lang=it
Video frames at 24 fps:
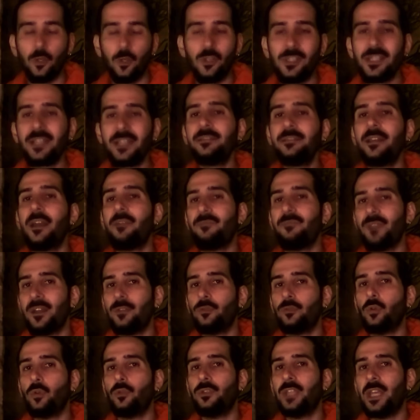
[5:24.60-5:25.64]
Nonostante
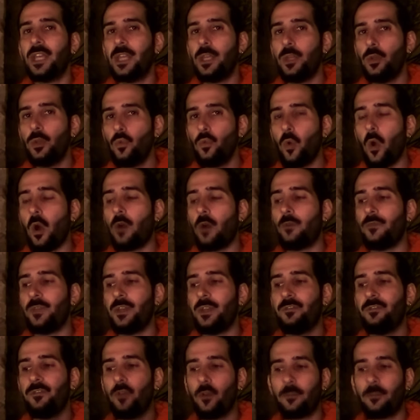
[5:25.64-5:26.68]
l'avvento dei
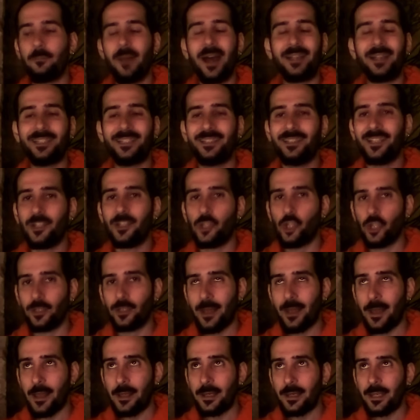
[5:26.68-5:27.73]
nuovi formati
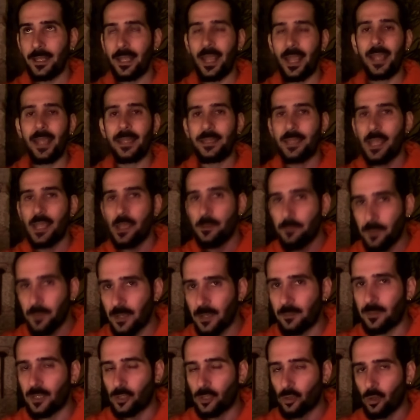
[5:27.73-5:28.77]
digitali e dei
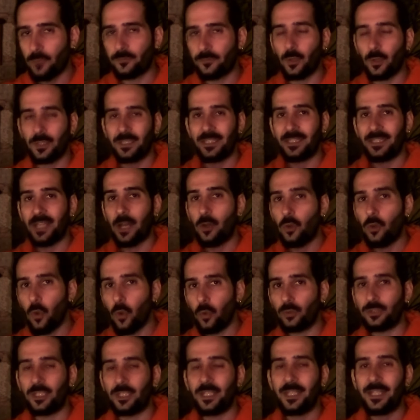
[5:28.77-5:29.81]
primi software di
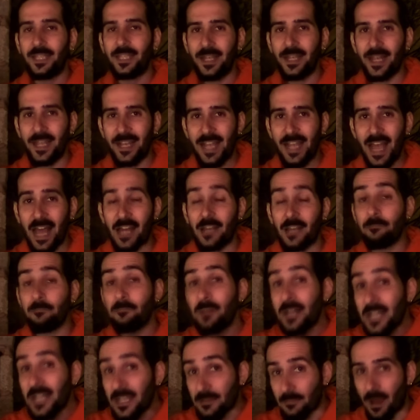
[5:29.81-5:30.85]
download illegali
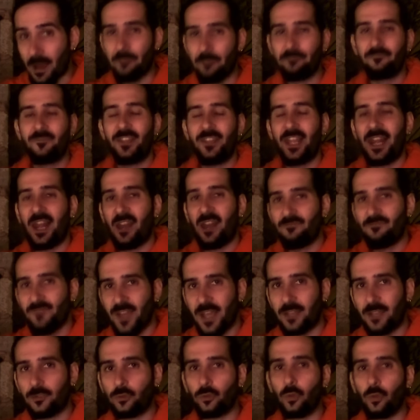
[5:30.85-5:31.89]
prima
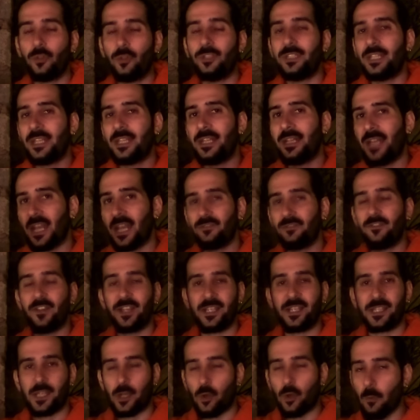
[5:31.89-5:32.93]
dell'avvento di
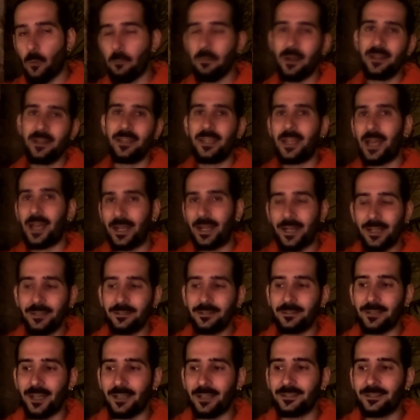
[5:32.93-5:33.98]
Netflix e compagnia
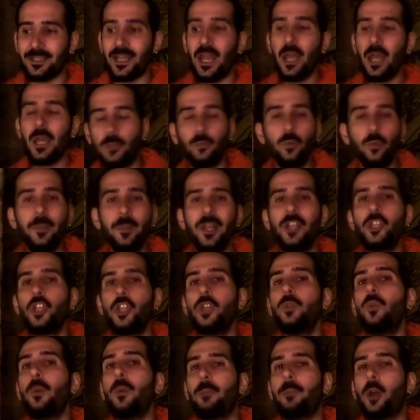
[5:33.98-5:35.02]
cantante, nel
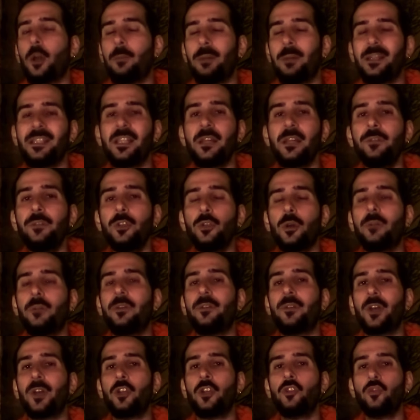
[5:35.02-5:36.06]
2005 Blockbuster Video
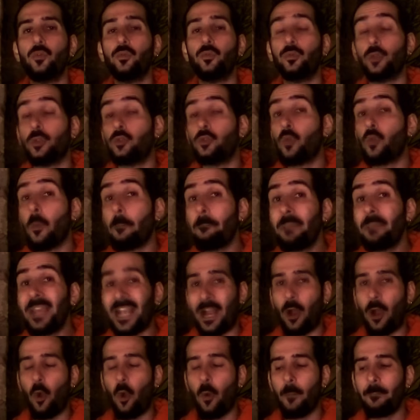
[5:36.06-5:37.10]
aveva raggiunto il suo
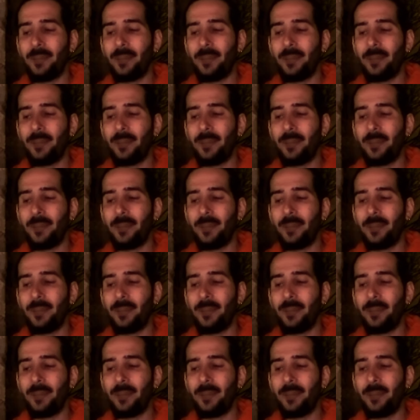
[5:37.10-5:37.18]
picco